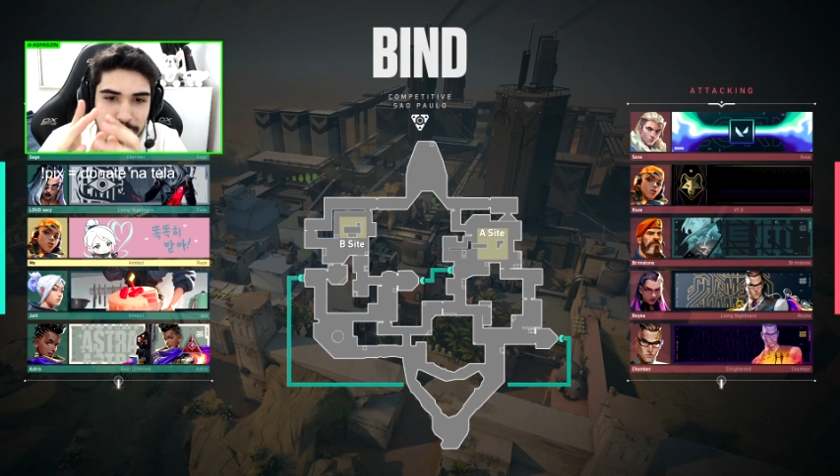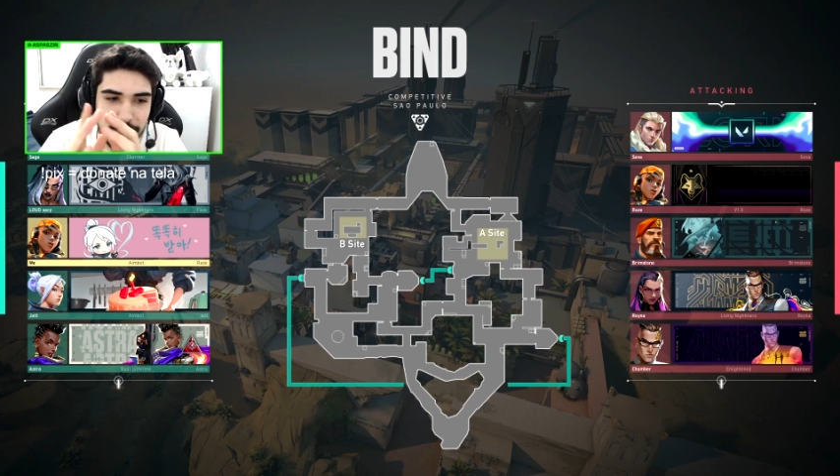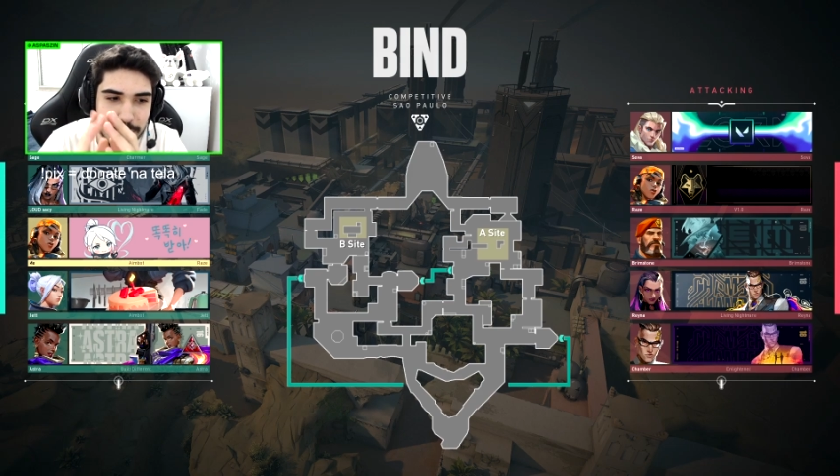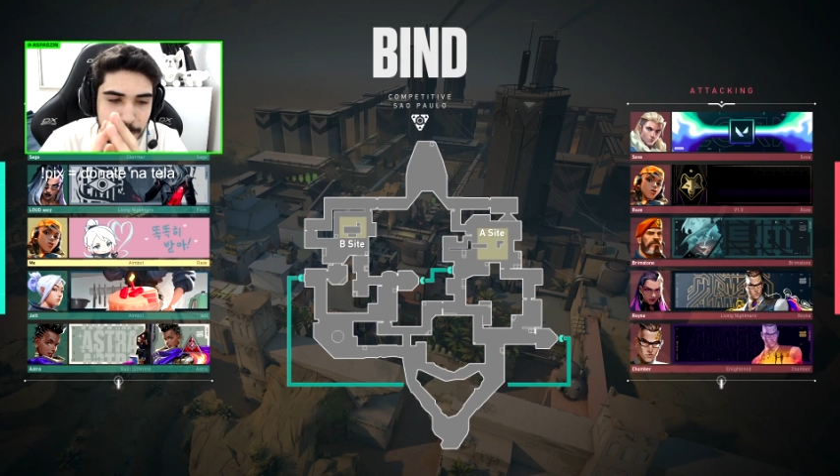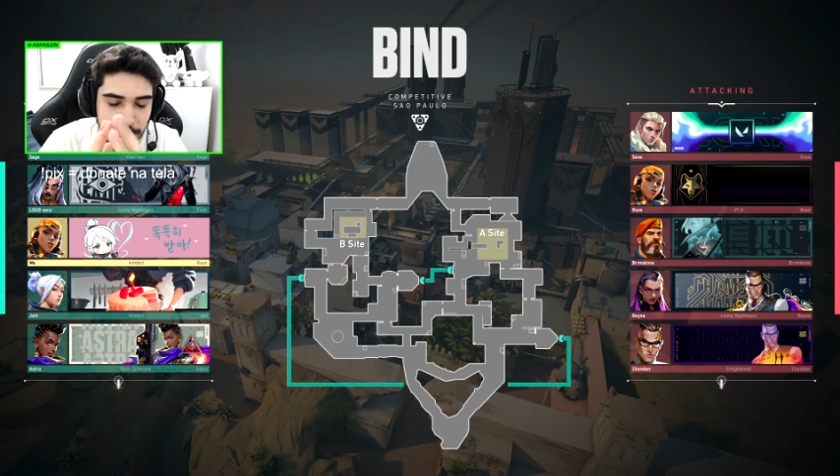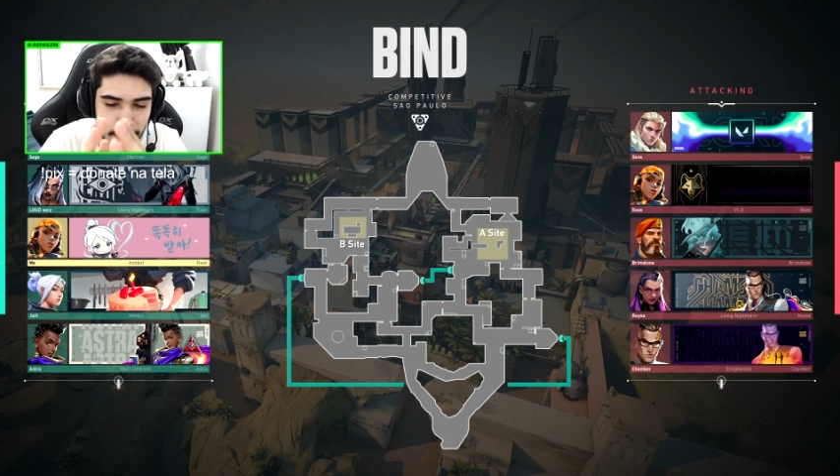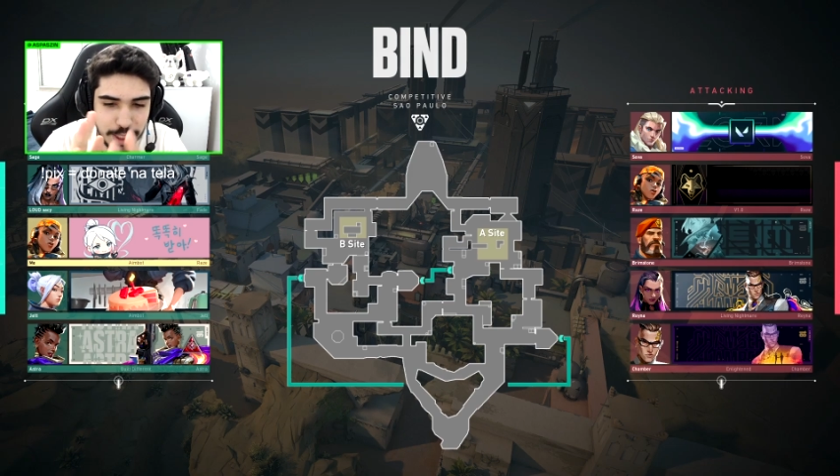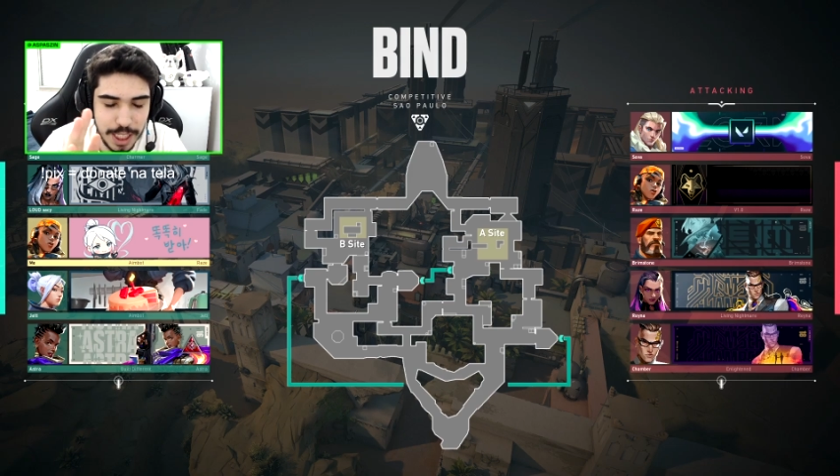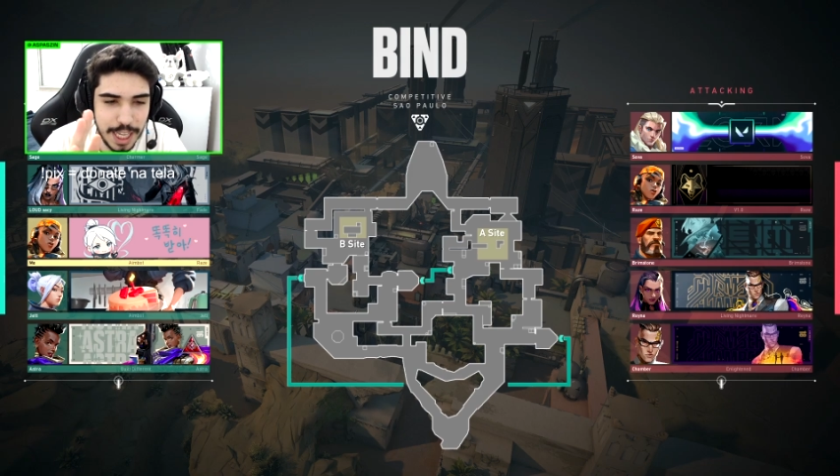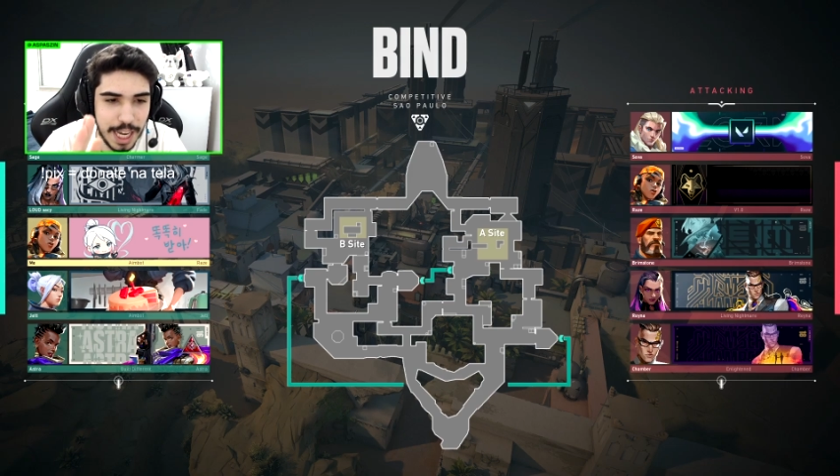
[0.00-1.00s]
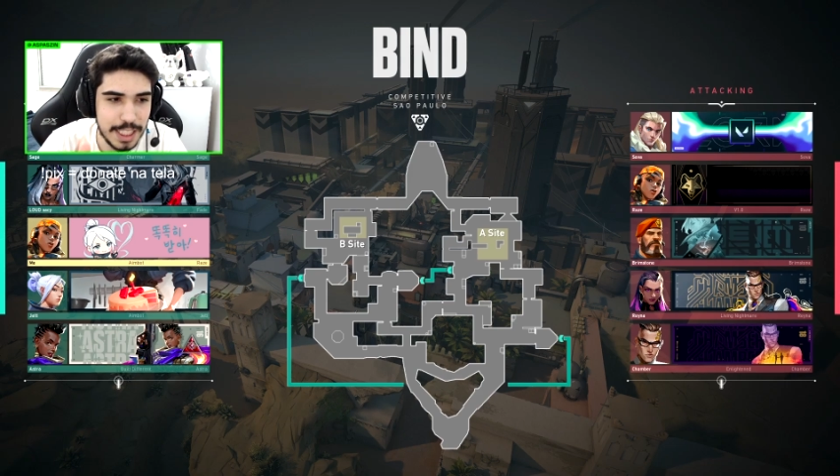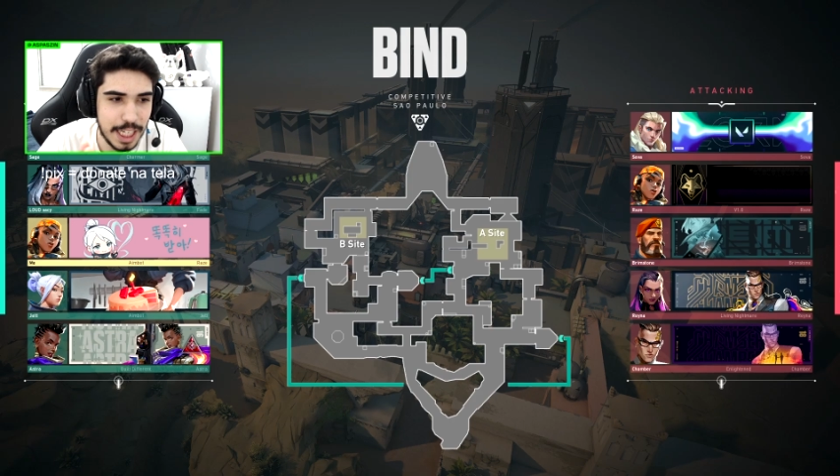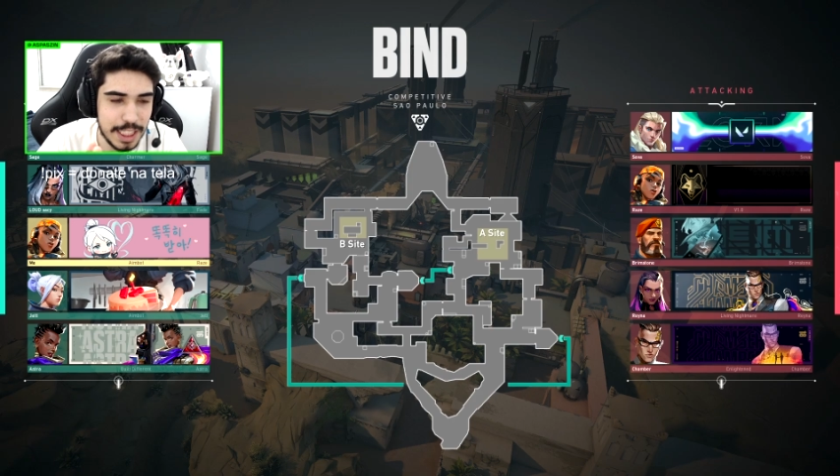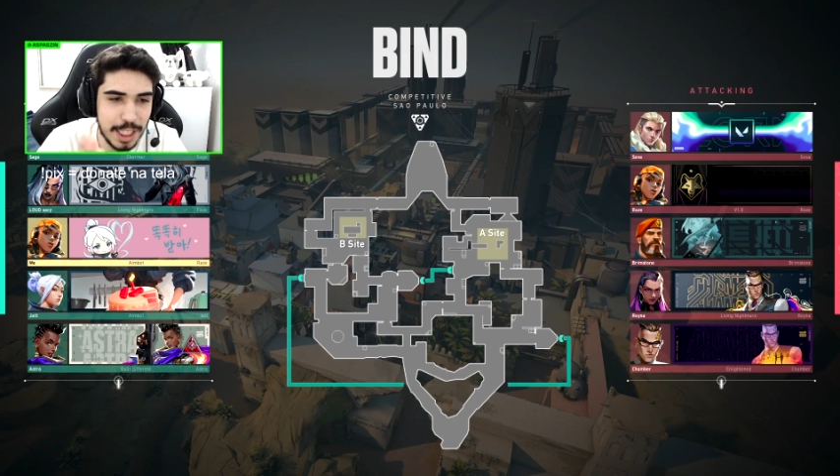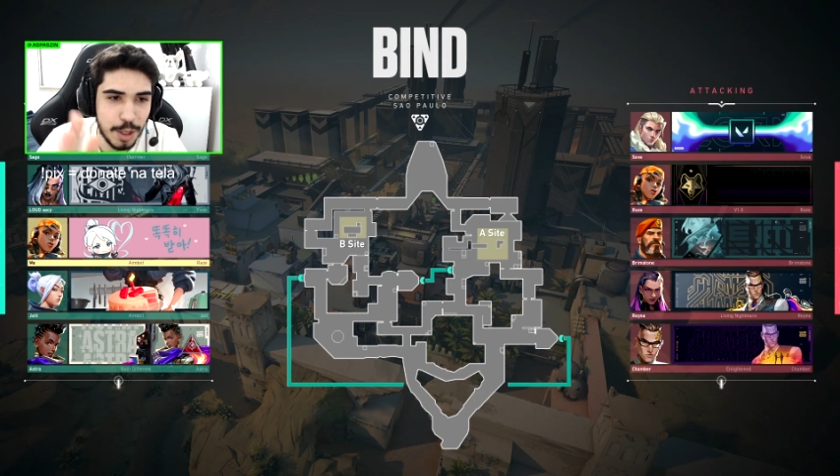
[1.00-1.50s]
Tipo, se você tá Radiante,